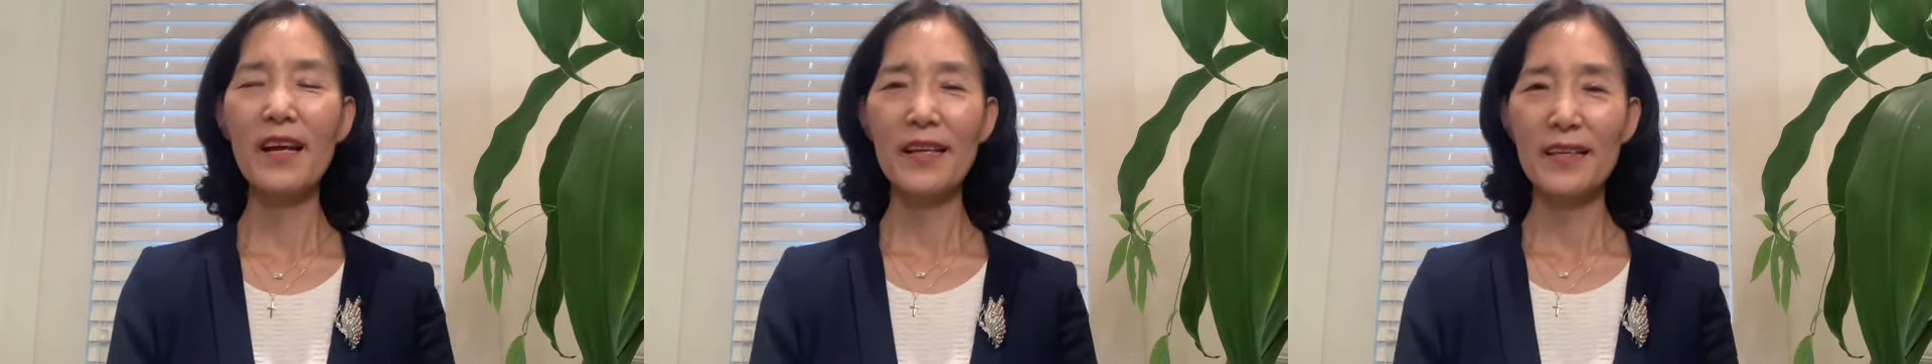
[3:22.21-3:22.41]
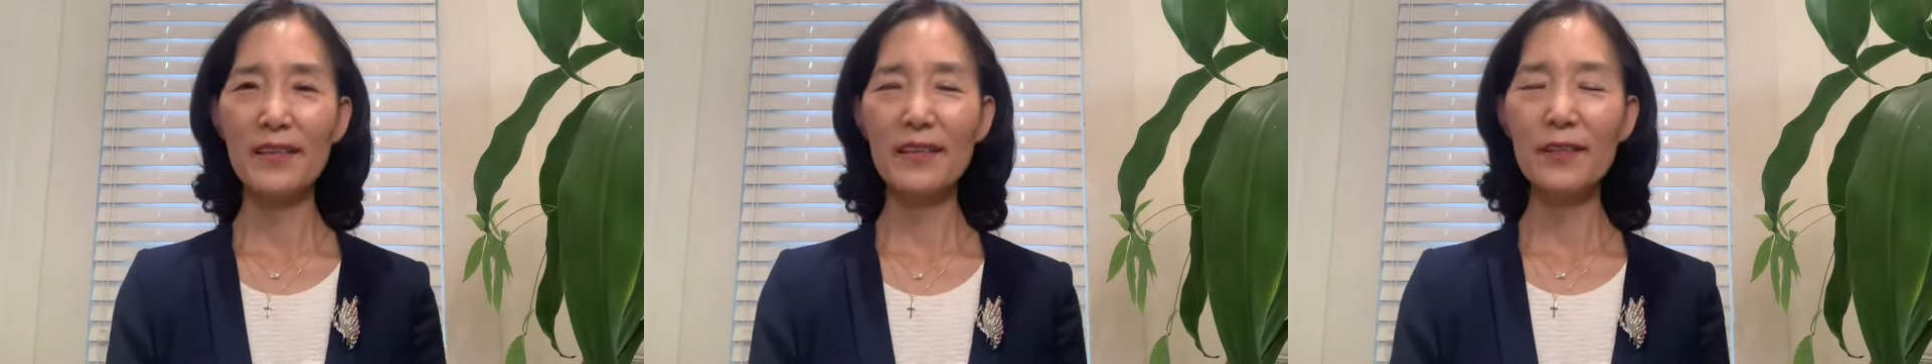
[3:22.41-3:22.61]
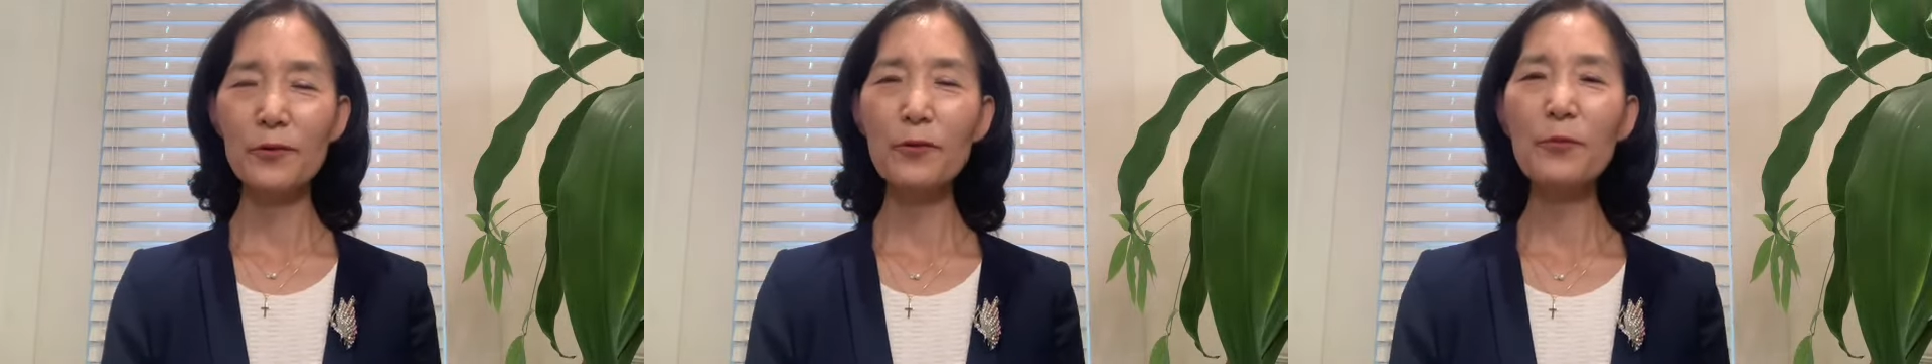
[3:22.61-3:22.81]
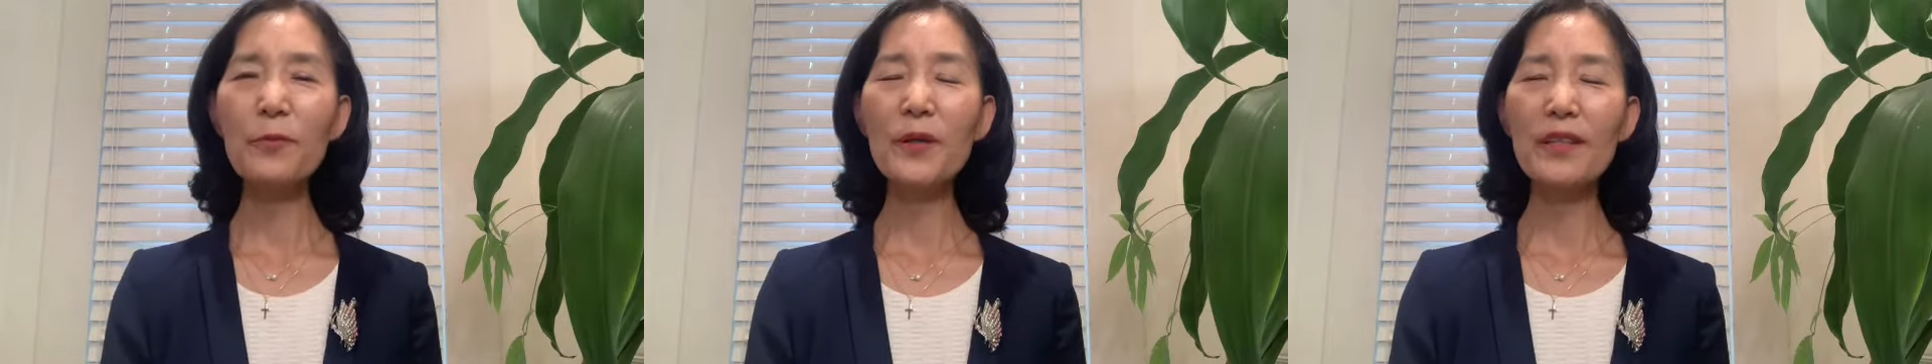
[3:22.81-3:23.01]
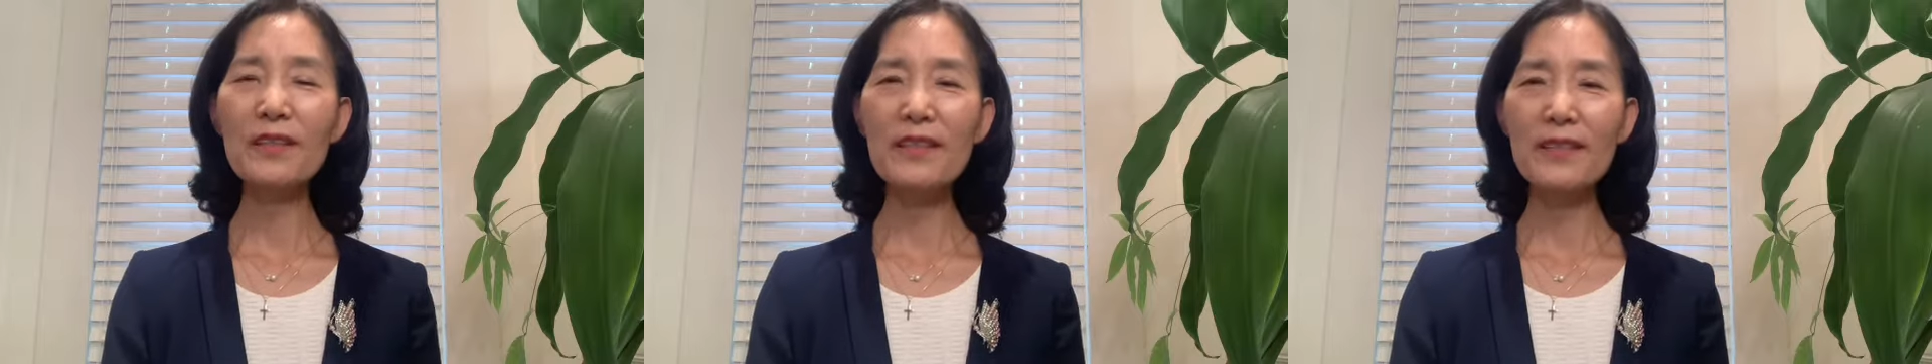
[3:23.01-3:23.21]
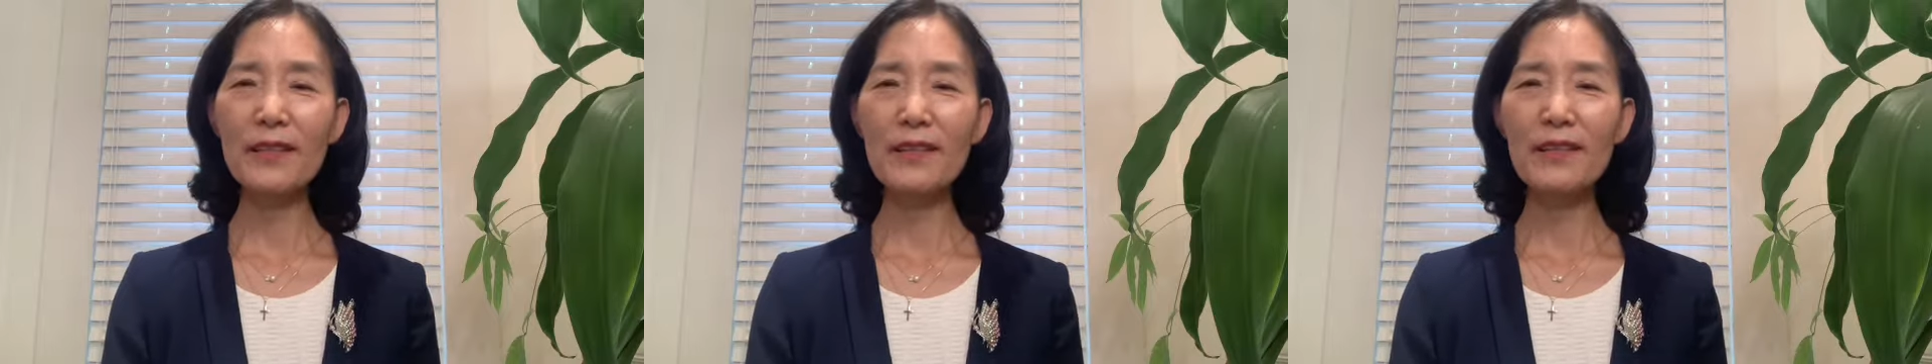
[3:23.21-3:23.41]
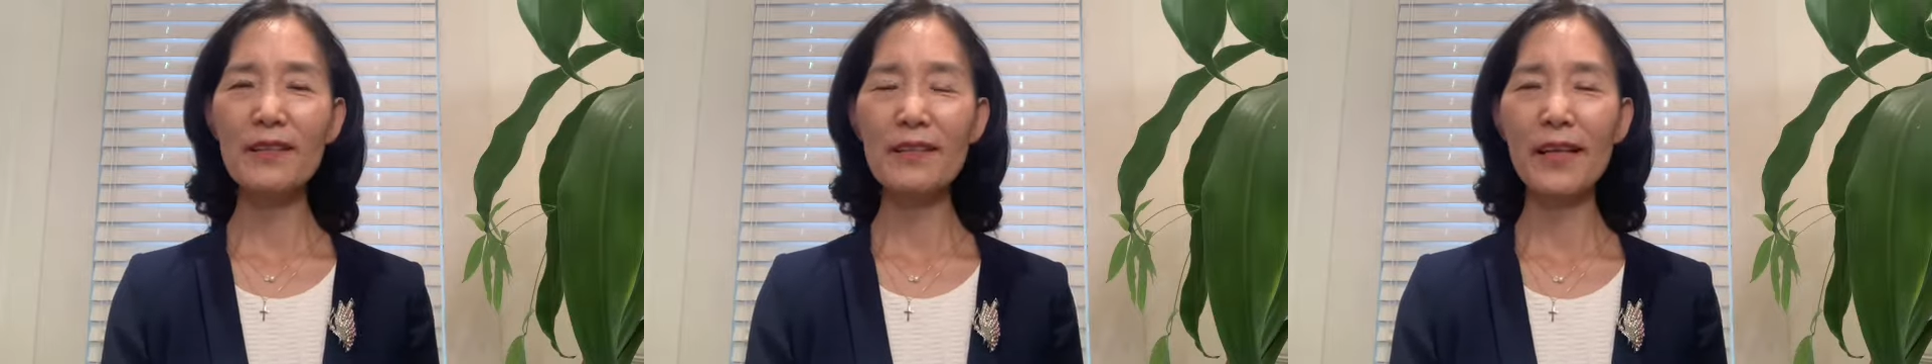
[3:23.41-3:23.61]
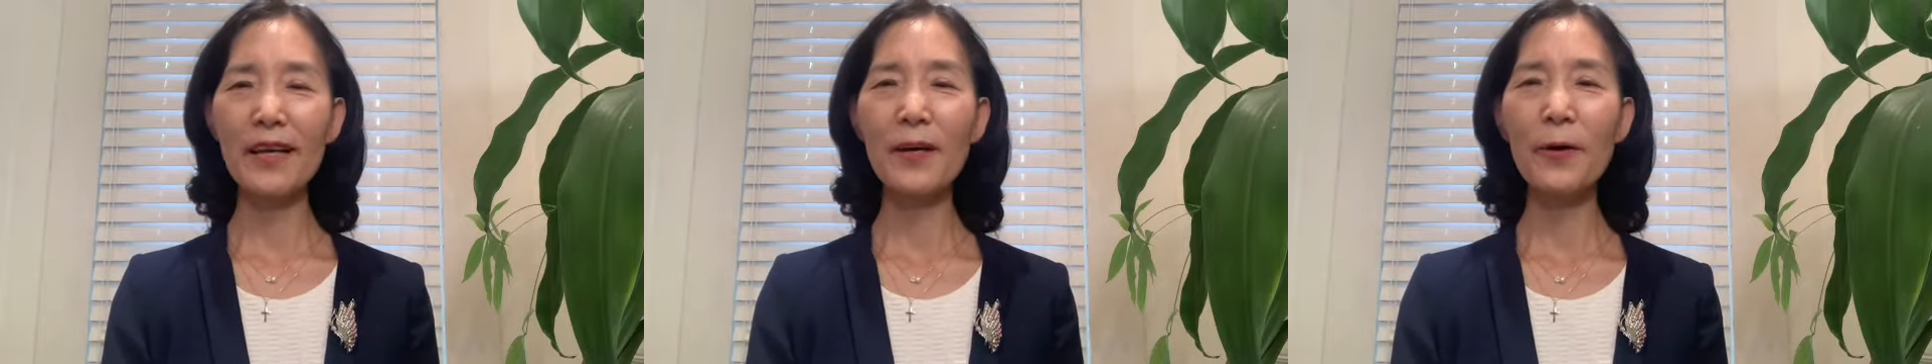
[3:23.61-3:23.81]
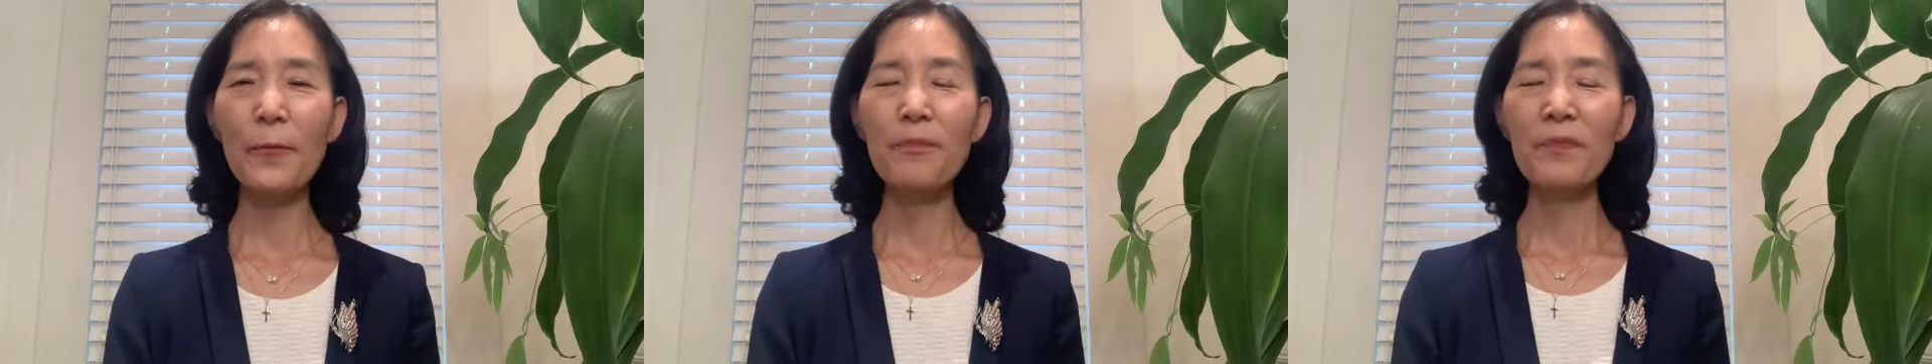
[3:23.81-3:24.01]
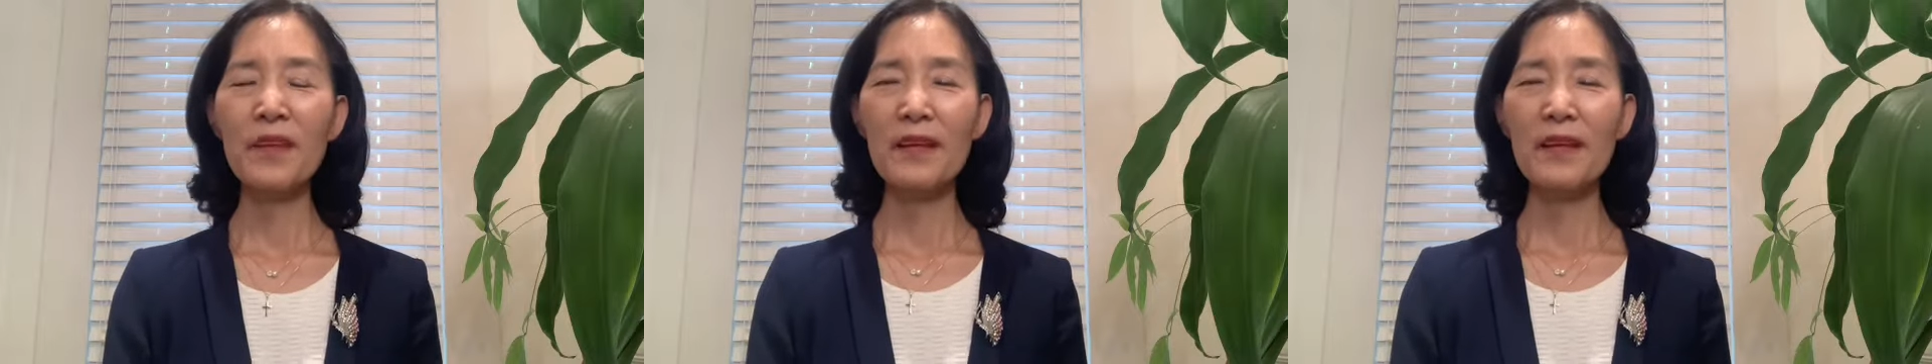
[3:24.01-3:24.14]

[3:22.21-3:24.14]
이렇게 두 편을 썼는데요.